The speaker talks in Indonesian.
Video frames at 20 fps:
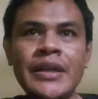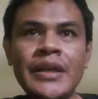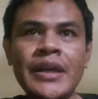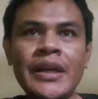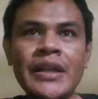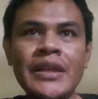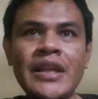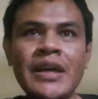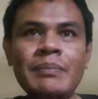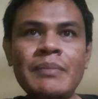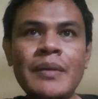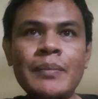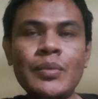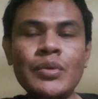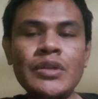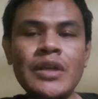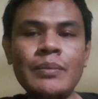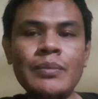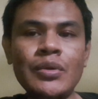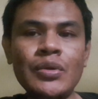kita
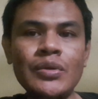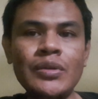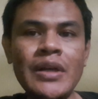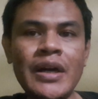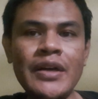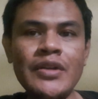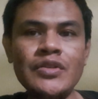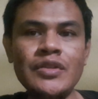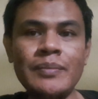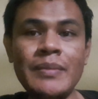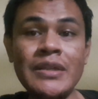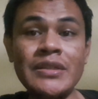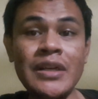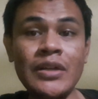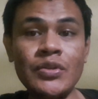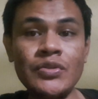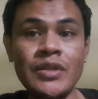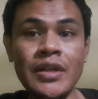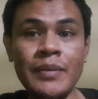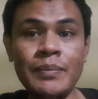mampunya menghutangi cuma
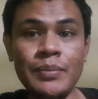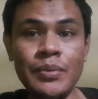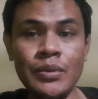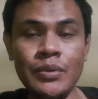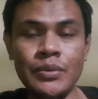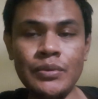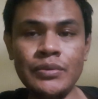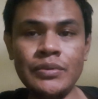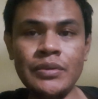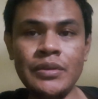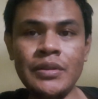100 ribu